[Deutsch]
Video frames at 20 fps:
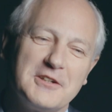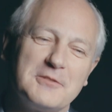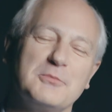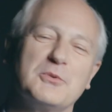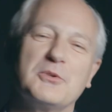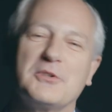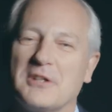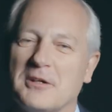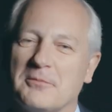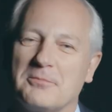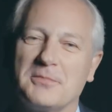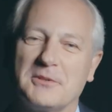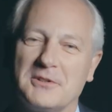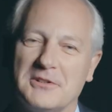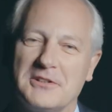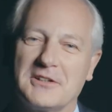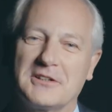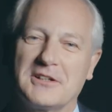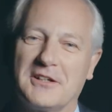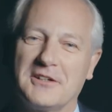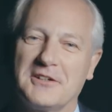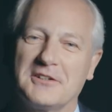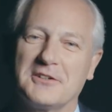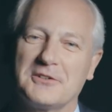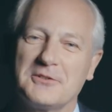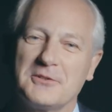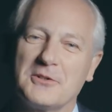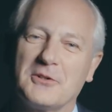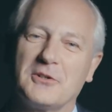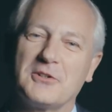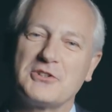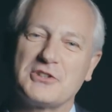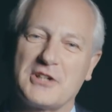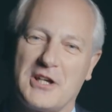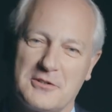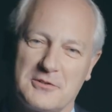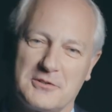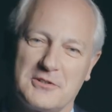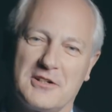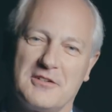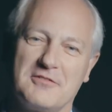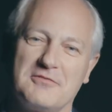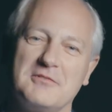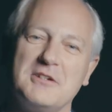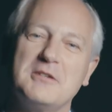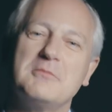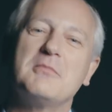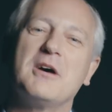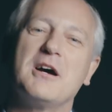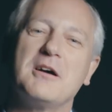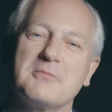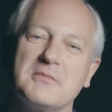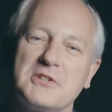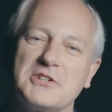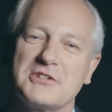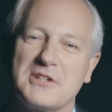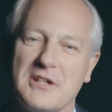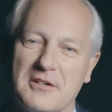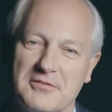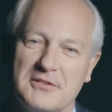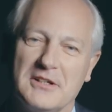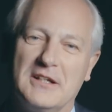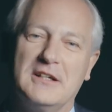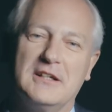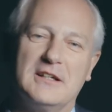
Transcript: ich Mut habe, äh, kann ich natürlich auch Entscheidungen treffen in meinem Geschäft,